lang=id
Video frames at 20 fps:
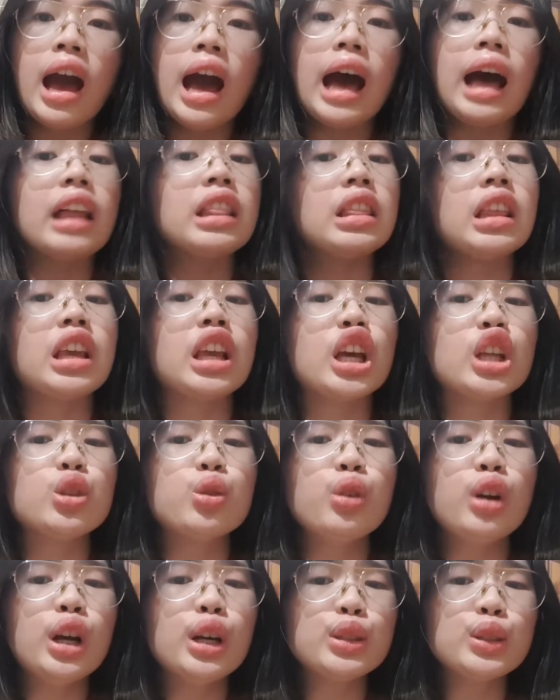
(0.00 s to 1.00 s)
hatinya
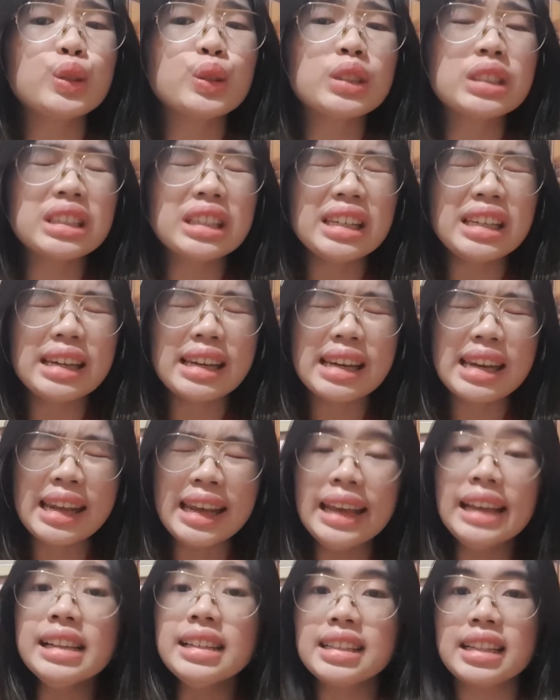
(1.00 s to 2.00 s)
tuh langsung
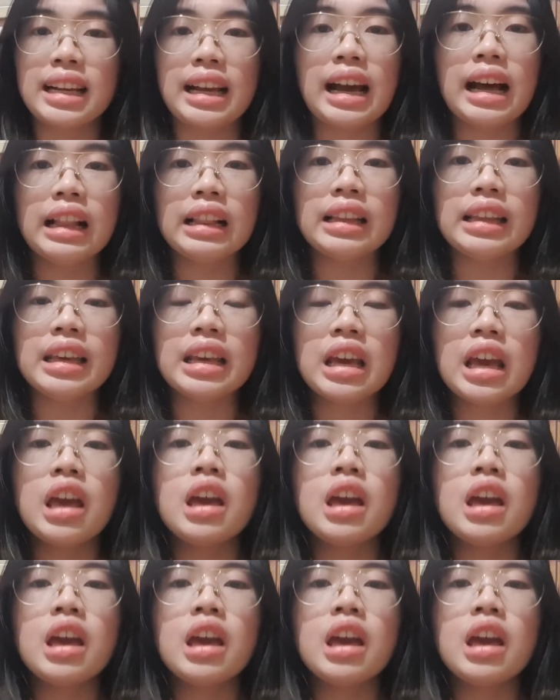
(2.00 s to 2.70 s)
sedih sekali.